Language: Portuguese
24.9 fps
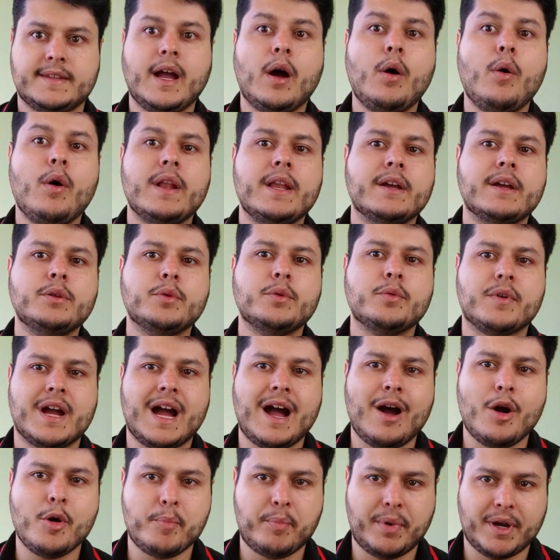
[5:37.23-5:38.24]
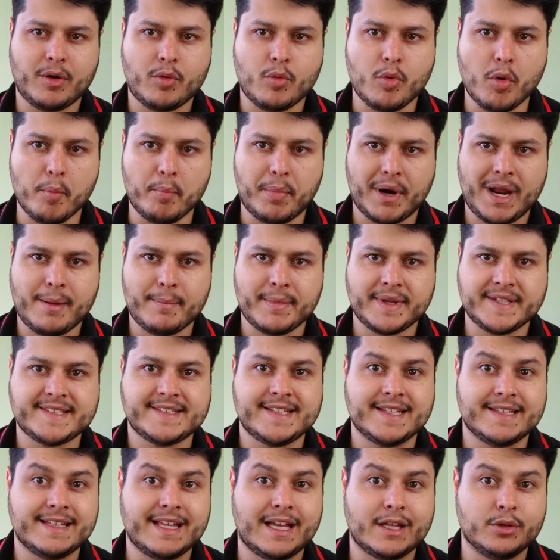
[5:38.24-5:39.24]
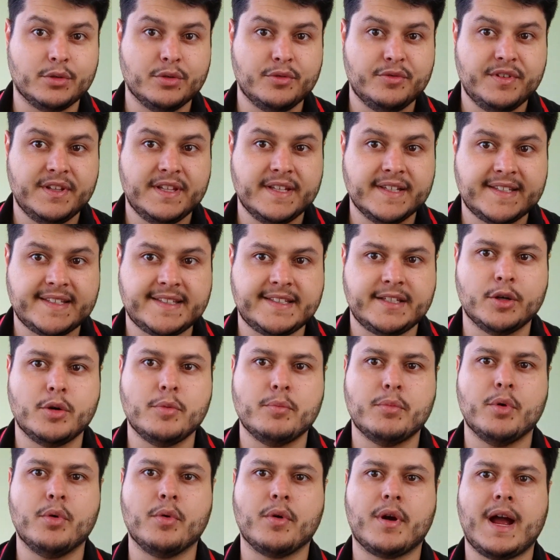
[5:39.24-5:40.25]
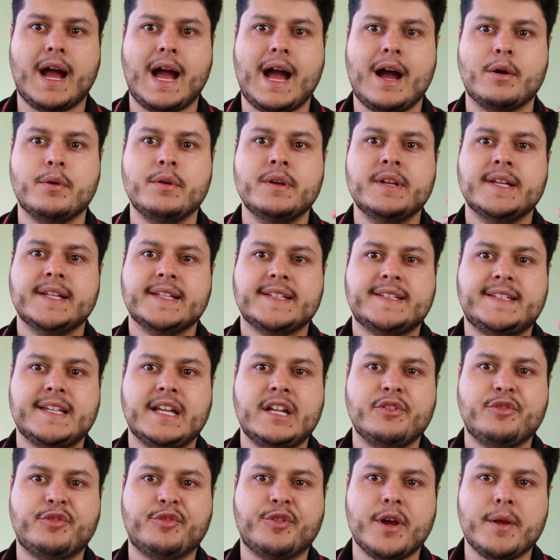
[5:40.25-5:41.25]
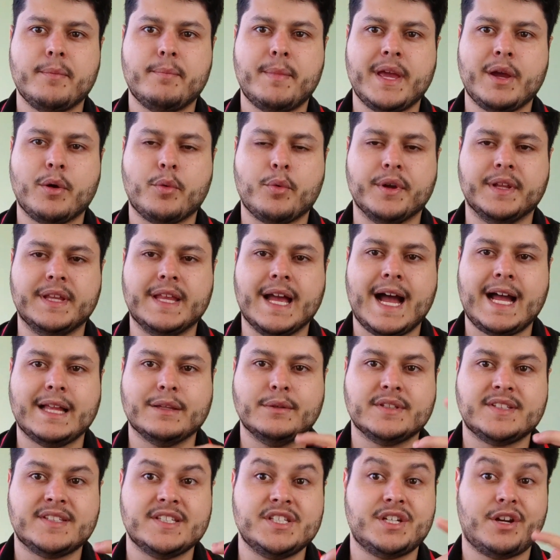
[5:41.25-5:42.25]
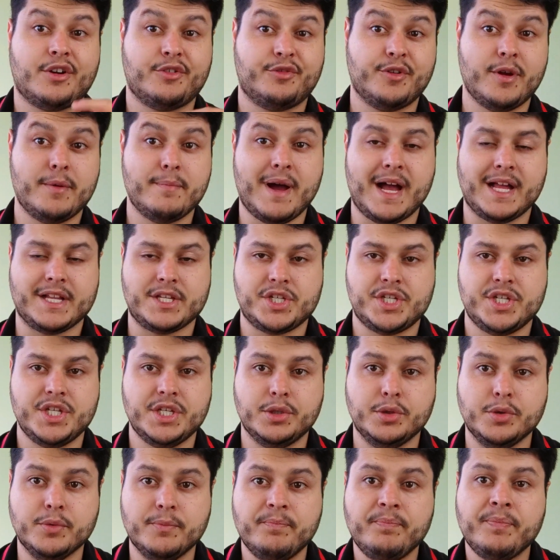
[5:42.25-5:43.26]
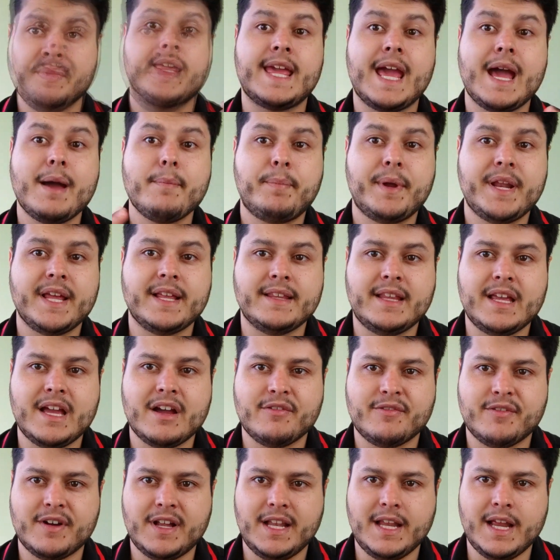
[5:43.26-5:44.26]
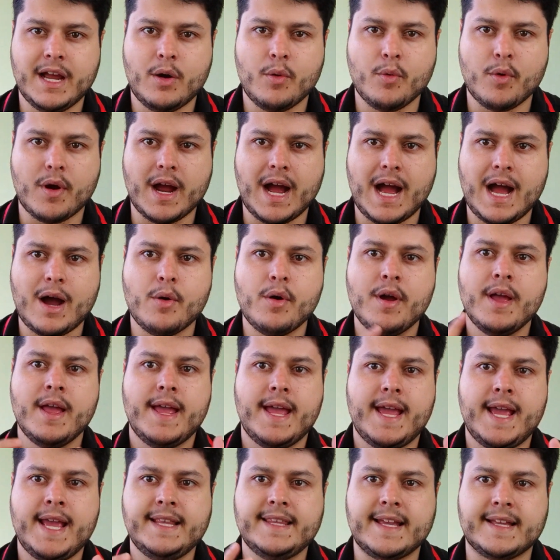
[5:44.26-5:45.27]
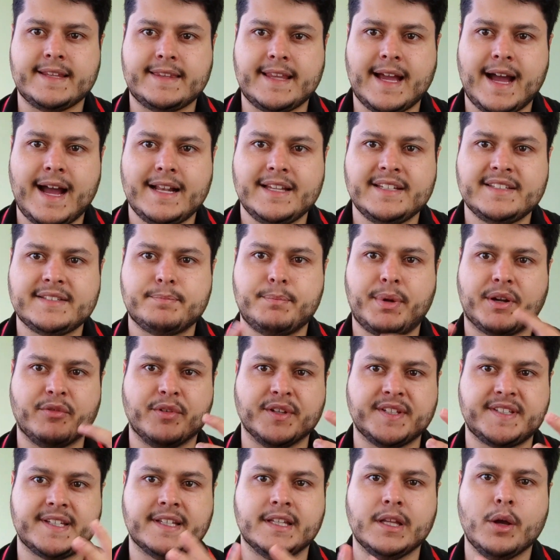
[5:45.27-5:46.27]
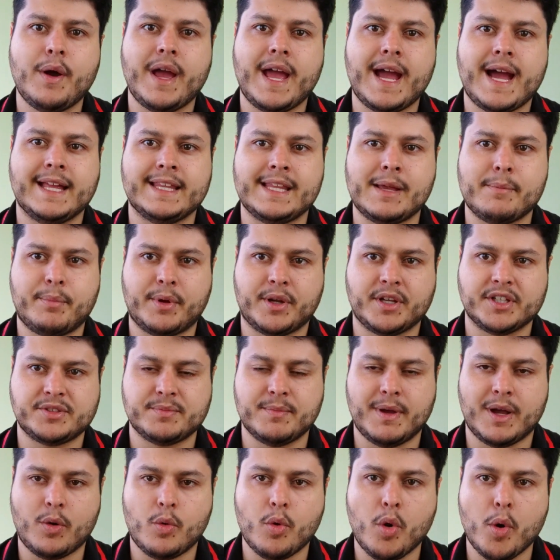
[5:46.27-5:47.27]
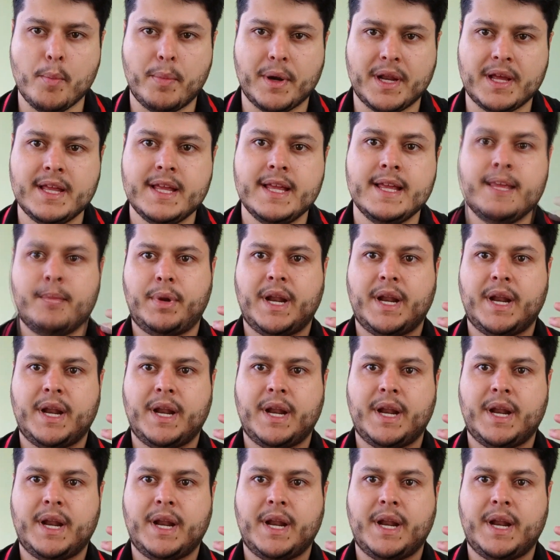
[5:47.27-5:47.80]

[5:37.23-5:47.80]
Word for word: Tá olhando um carro para comprar, mas está na dúvida se é um bom carro, se ele foi bem cuidado, se já foi batido. Quer aprender a avaliar um carro em detalhes para você não errar na próxima compra?